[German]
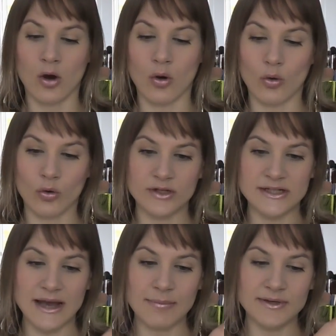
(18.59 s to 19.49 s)
Und
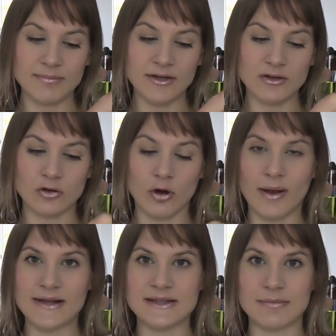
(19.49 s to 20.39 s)
ich habe die mitgenommen,
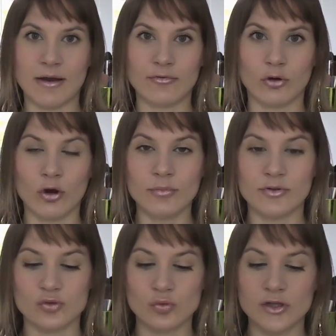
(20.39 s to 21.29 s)
als ich meinen Freund
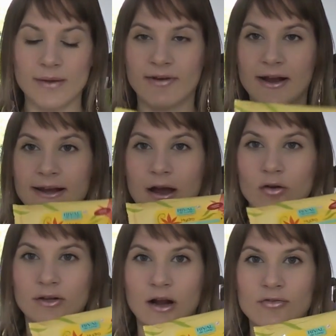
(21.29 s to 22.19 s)
besucht habe, weil hier
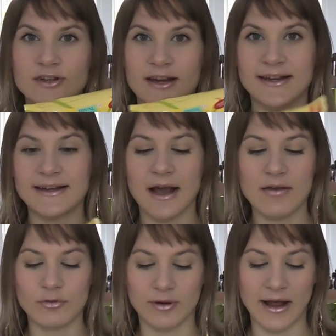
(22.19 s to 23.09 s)
auch drauf stand, ideal
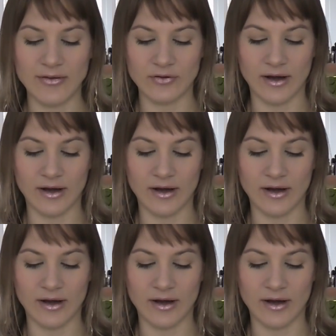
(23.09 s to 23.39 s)
für Reisen.